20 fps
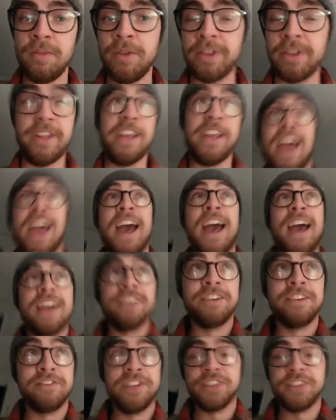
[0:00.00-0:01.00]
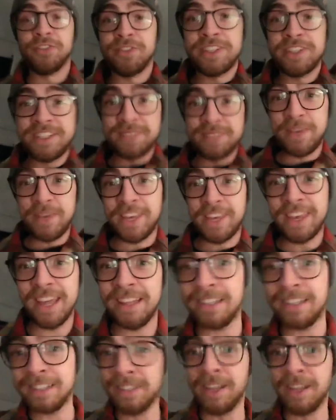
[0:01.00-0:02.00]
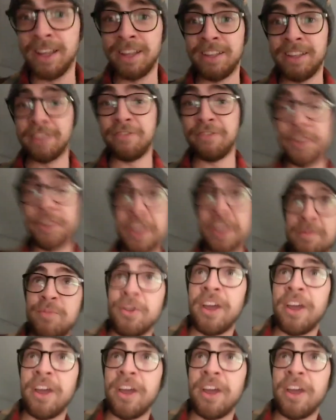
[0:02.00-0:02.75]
il était grand, il faisait genre 6 pieds 4. Il était fucking